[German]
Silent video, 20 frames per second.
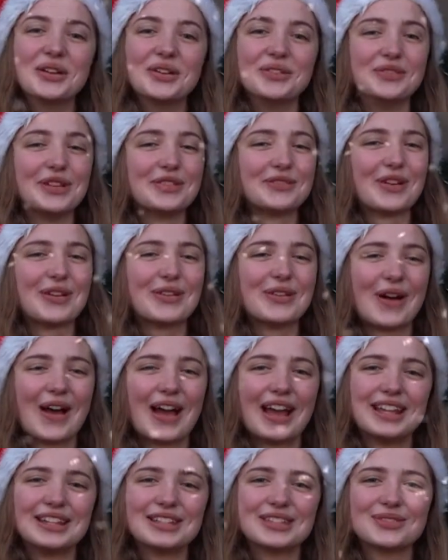Wir von
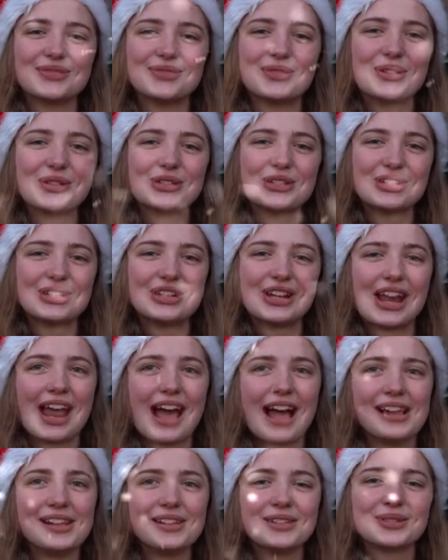O1 wünschen
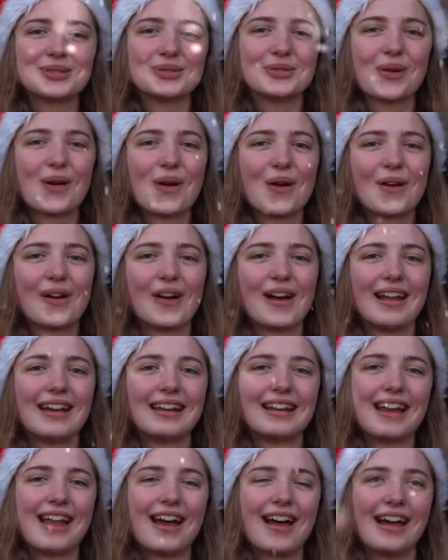allen Zuhörern
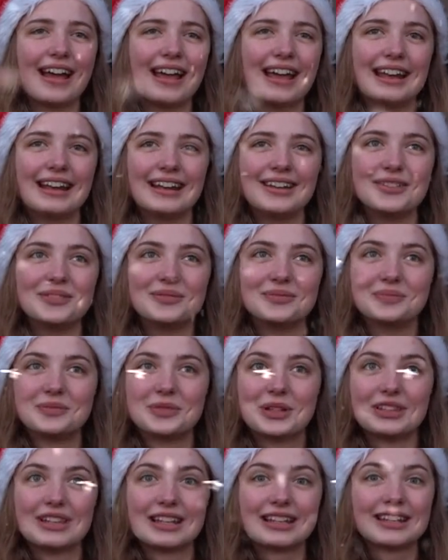ein
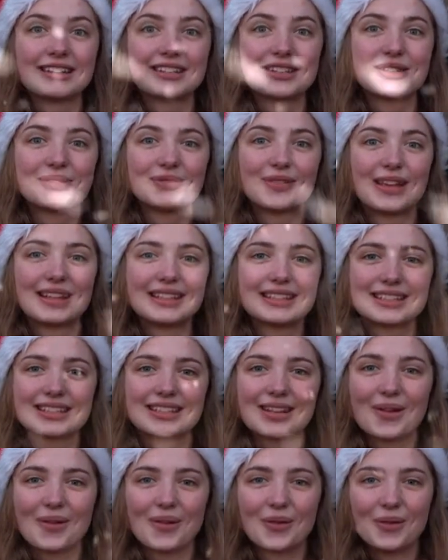gesegnetes
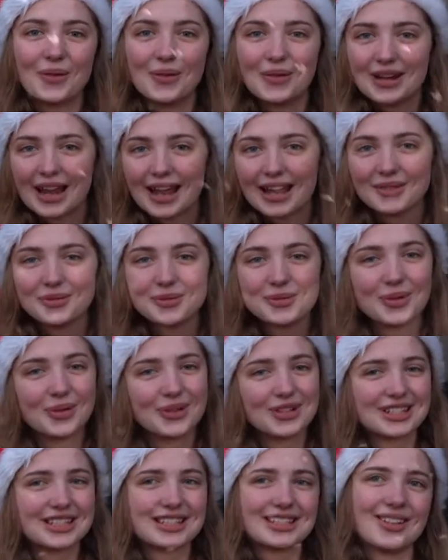Fest und einen guten
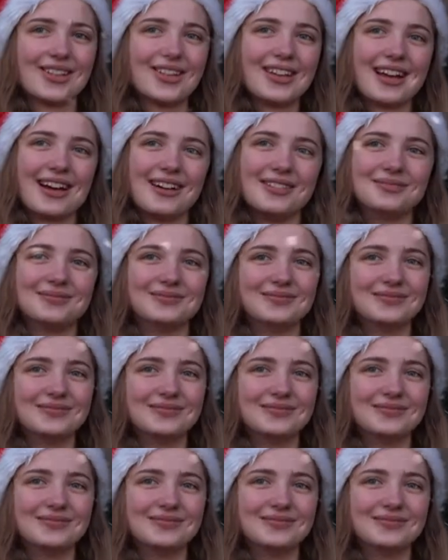Rutsch ins neue Jahr.